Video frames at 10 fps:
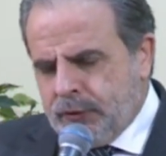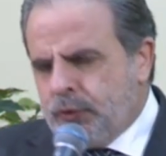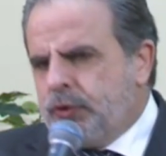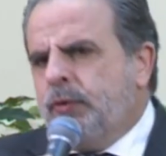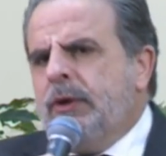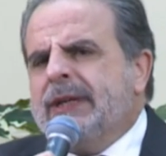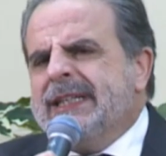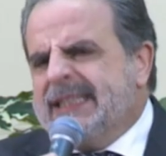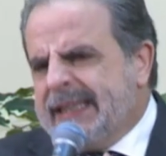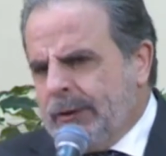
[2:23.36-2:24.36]
Tutto quello
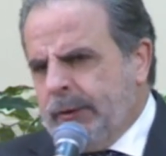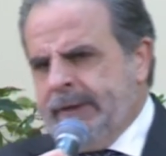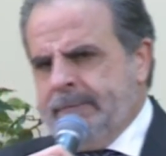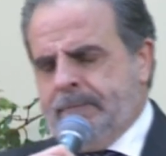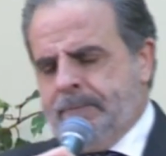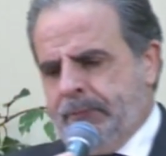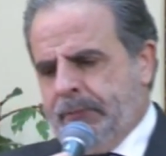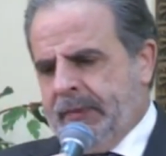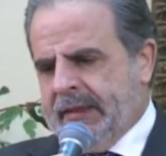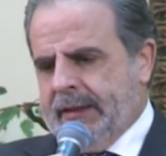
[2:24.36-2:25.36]
che segue
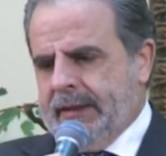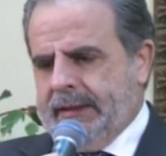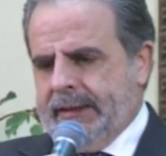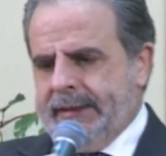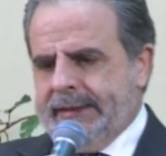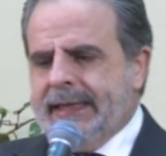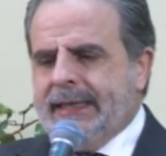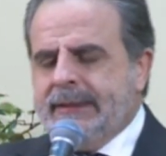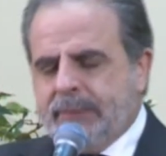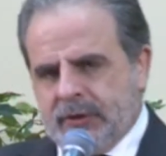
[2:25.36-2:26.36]
eh,
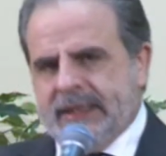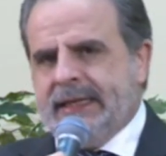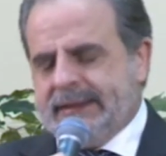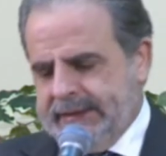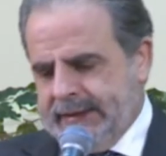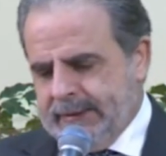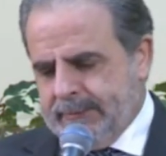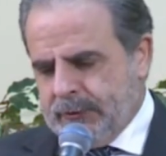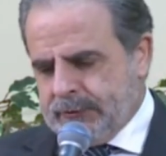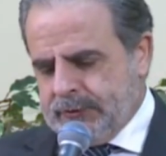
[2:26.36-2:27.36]
nel libro degli Atti degli
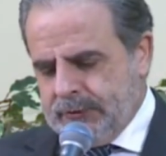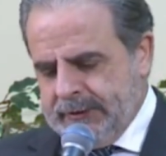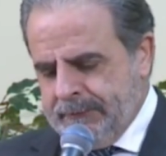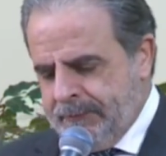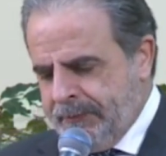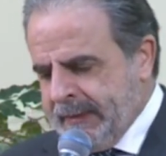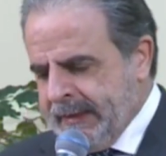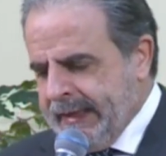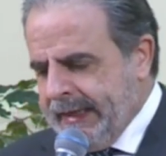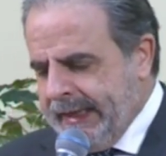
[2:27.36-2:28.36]
Apostoli
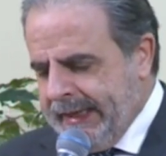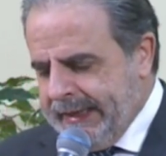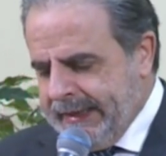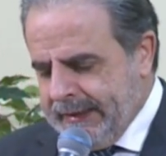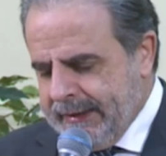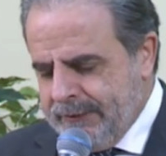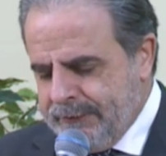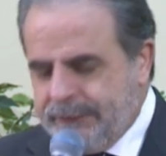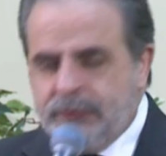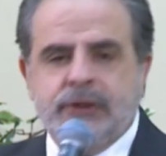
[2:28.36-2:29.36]
è
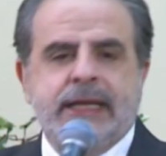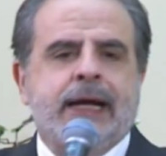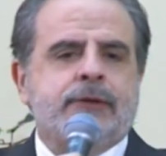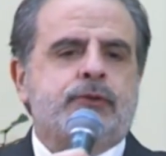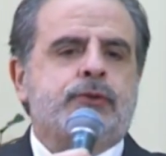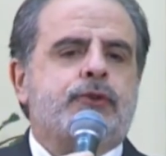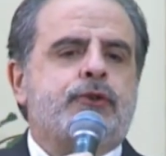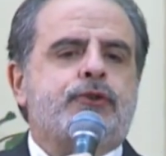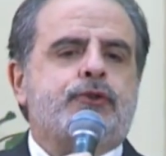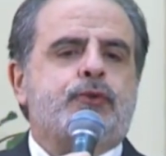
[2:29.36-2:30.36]

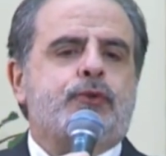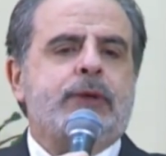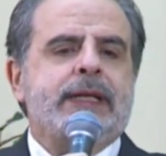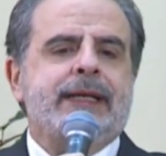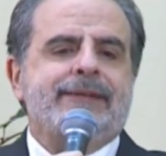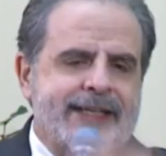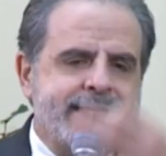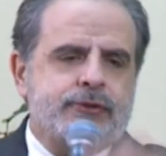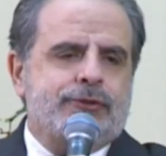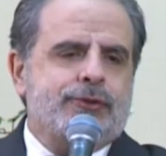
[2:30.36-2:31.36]
fondato su
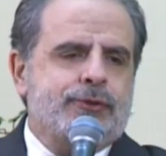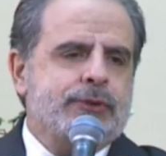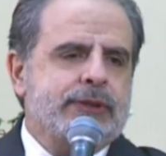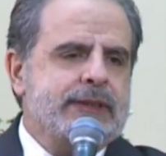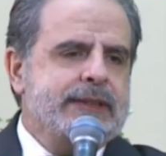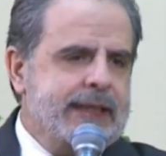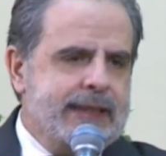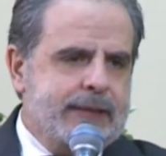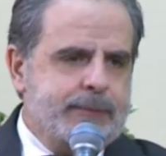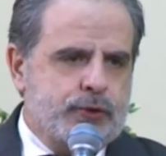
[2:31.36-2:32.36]
quell'evento
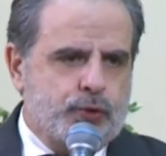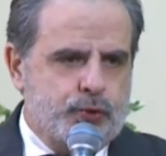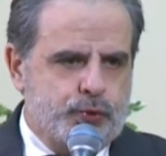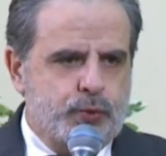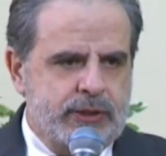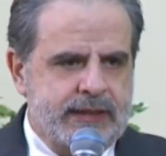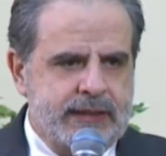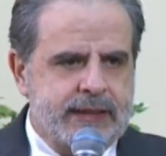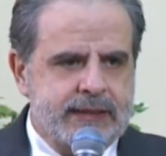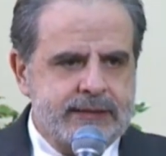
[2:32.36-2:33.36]
del capitolo 2
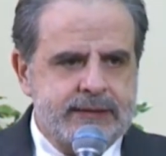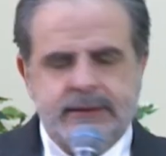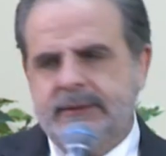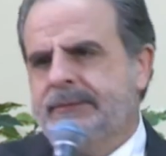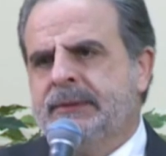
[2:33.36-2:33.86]
degli Atti.